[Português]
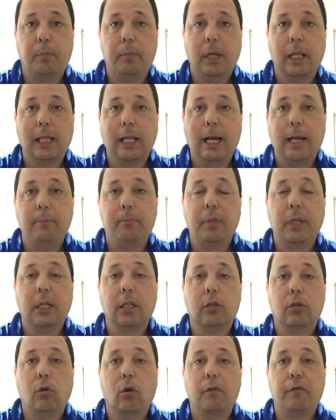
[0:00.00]

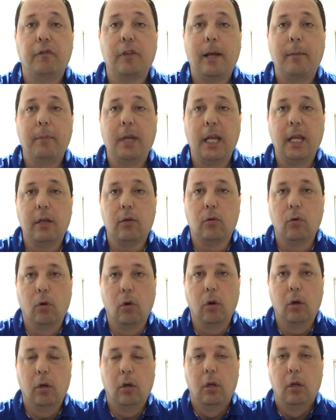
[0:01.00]
Pelaipe do
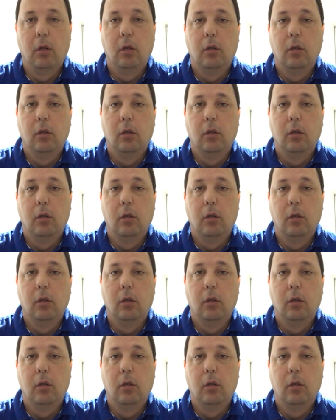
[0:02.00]
Flamengo.